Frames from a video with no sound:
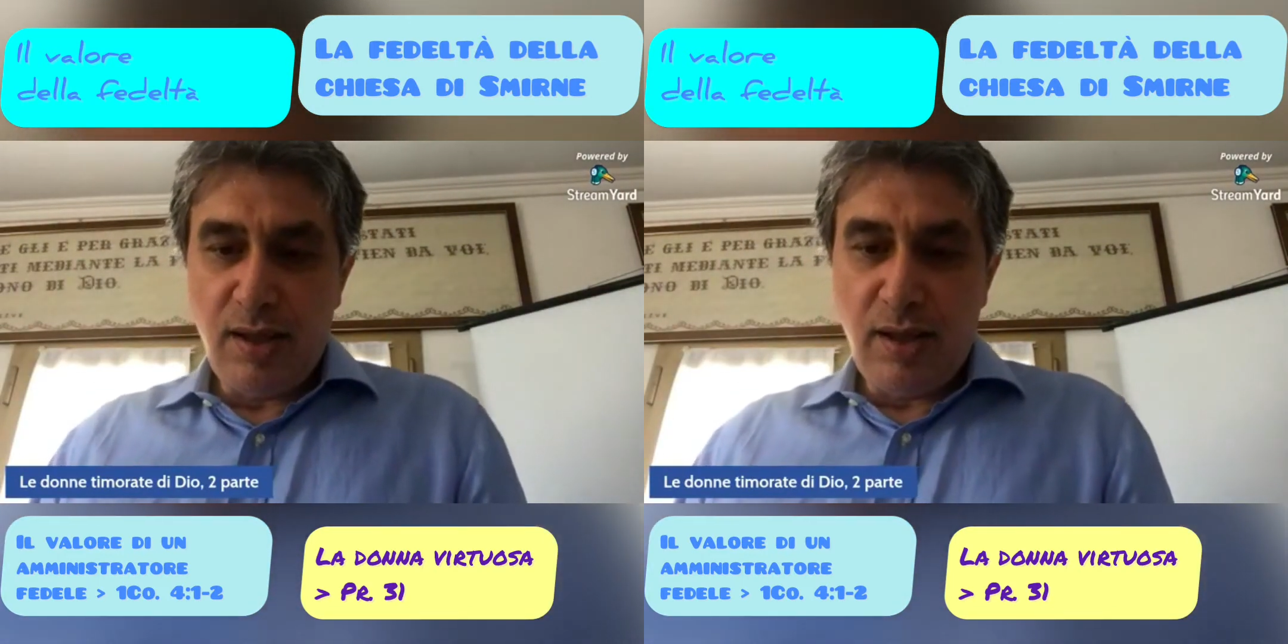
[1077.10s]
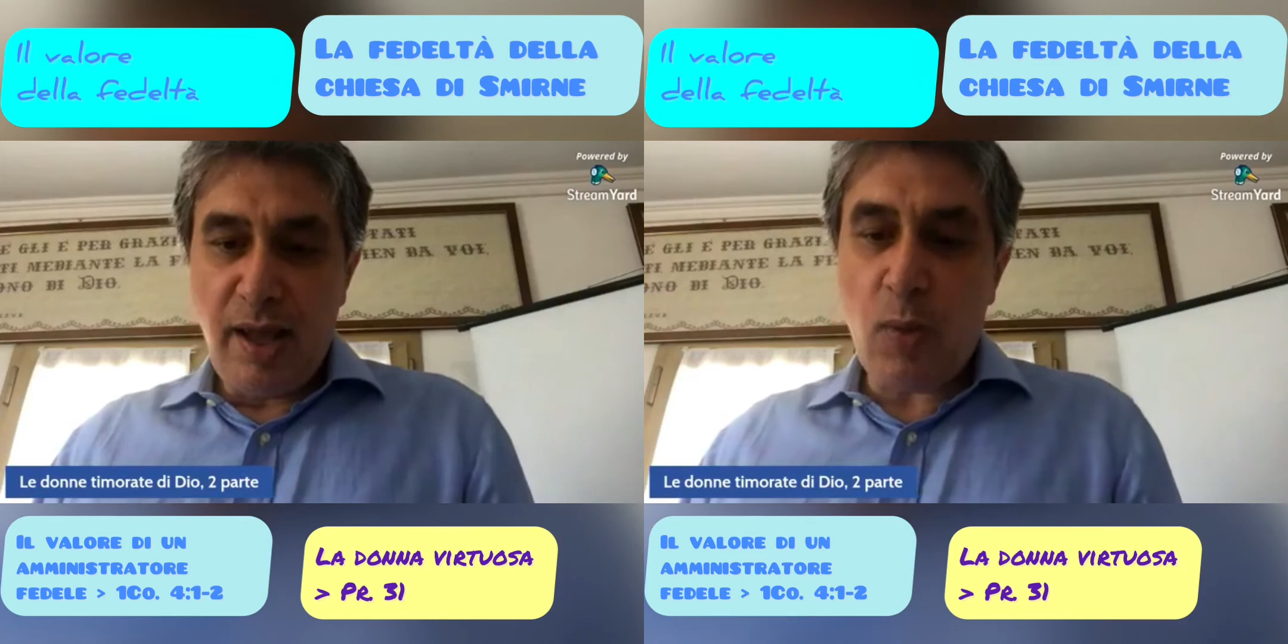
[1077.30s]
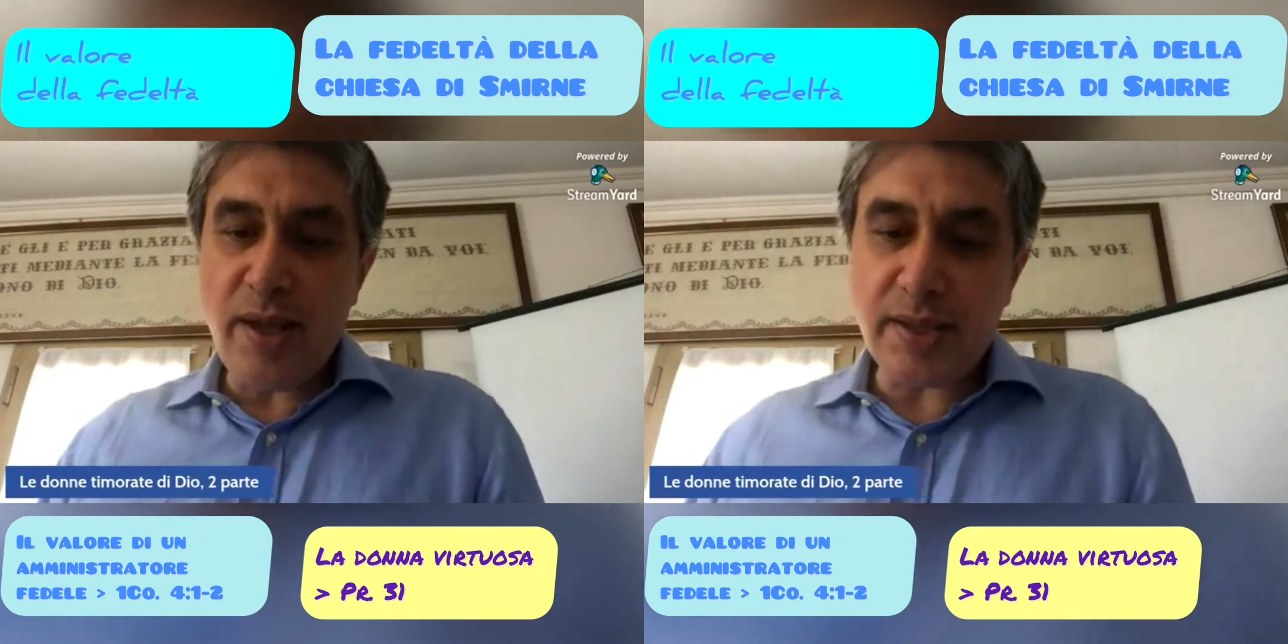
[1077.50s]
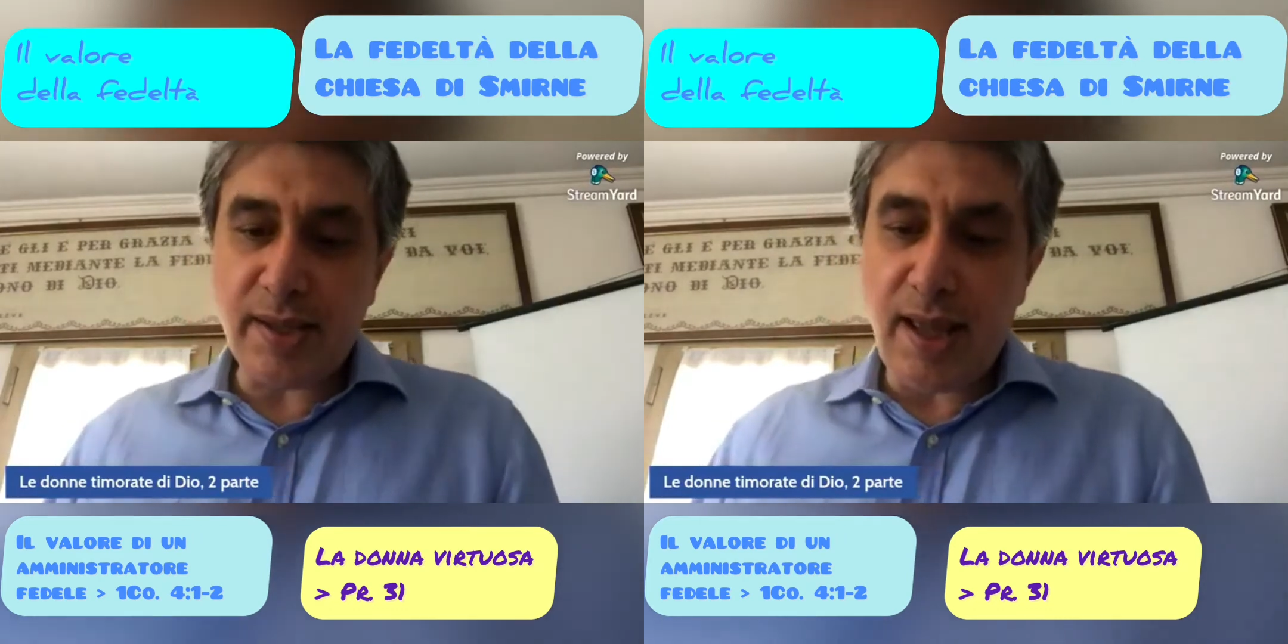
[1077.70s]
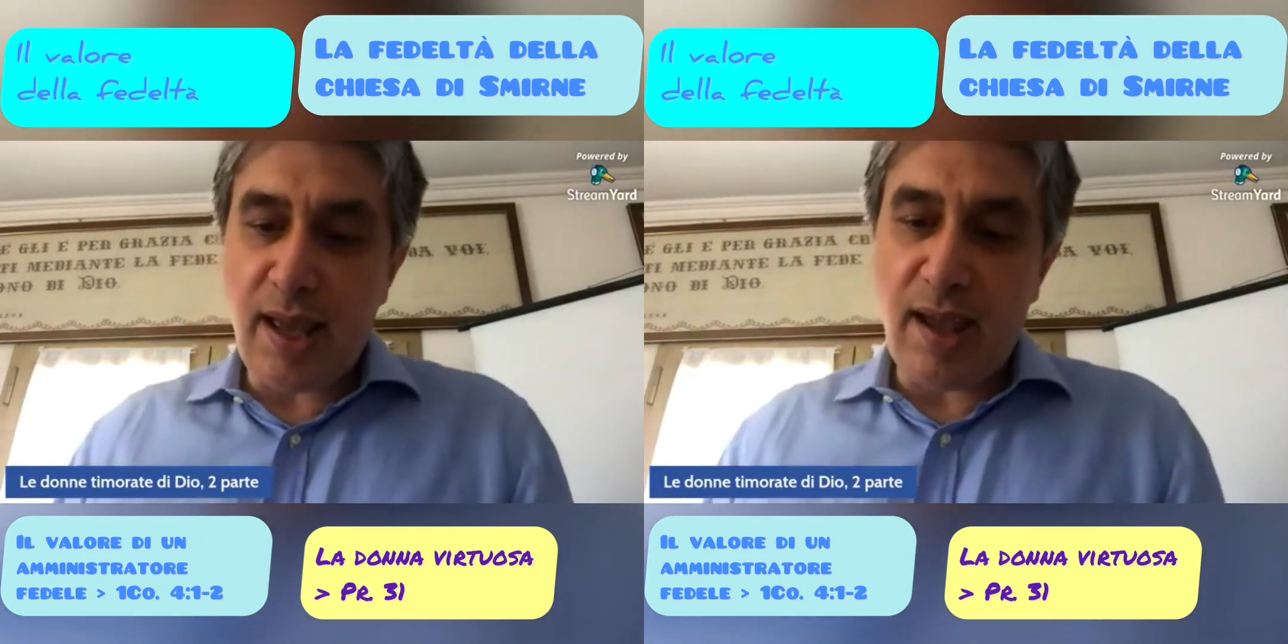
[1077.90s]
E
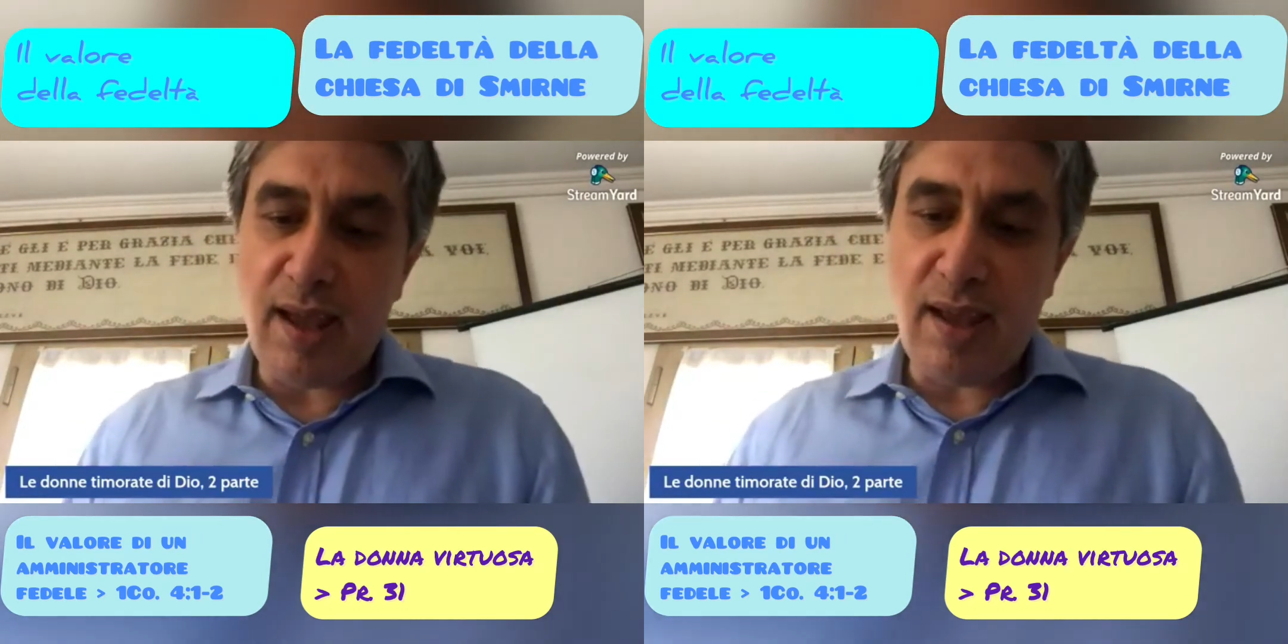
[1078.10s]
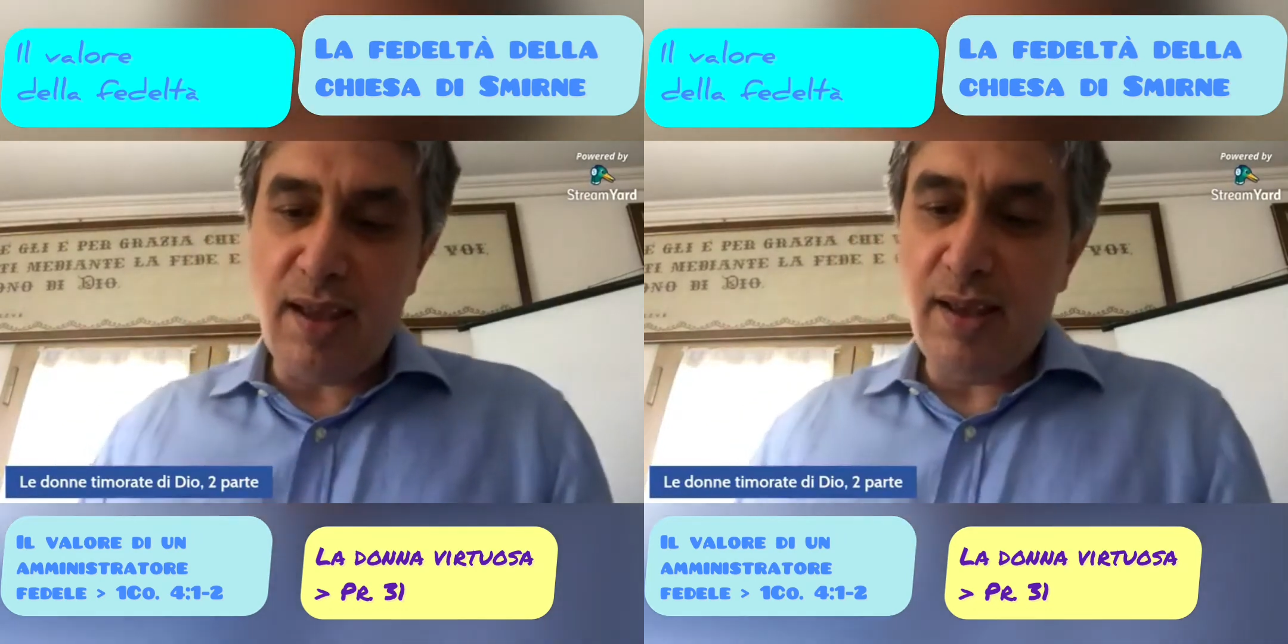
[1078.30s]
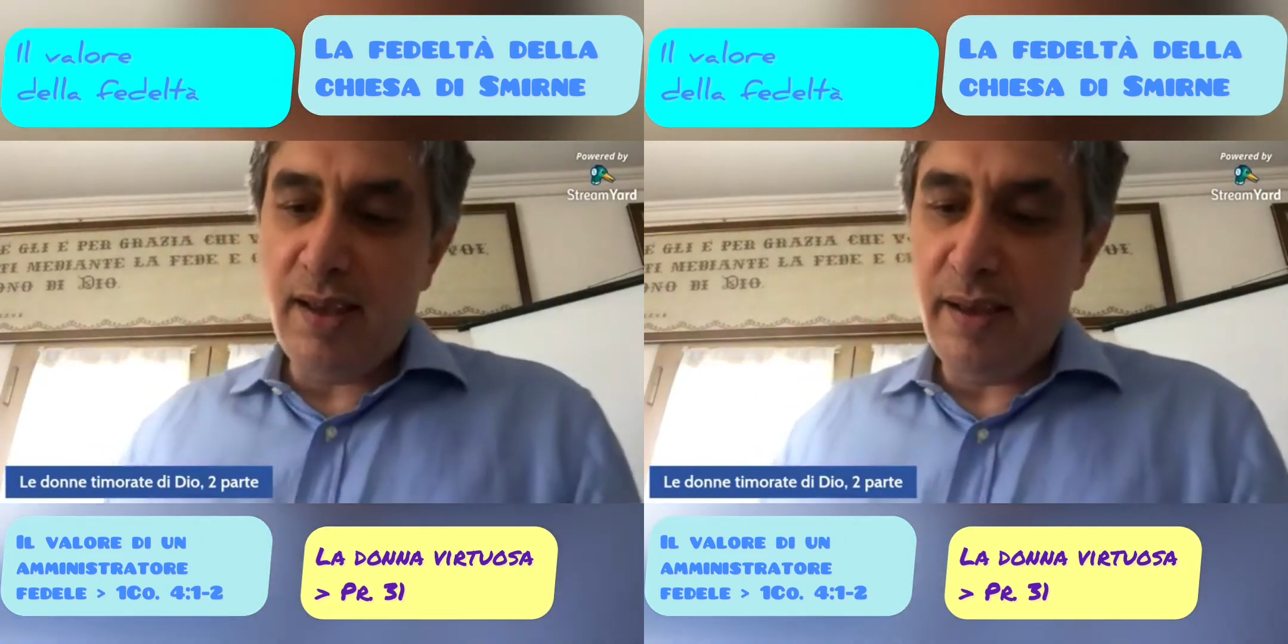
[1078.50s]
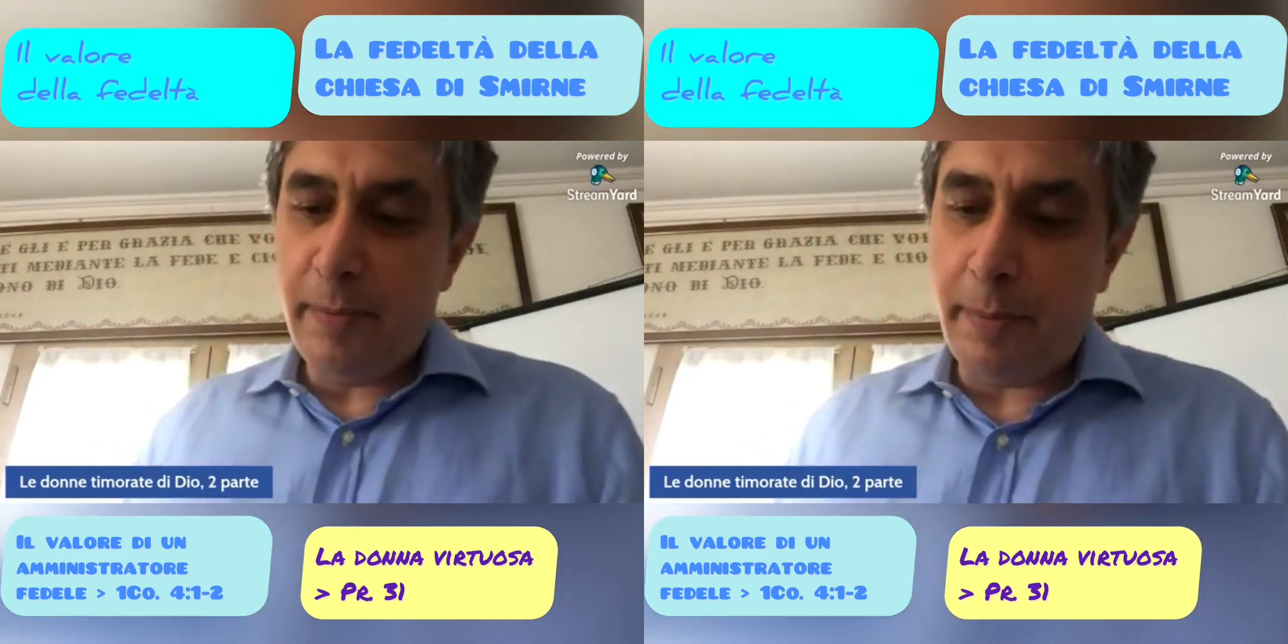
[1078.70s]
queste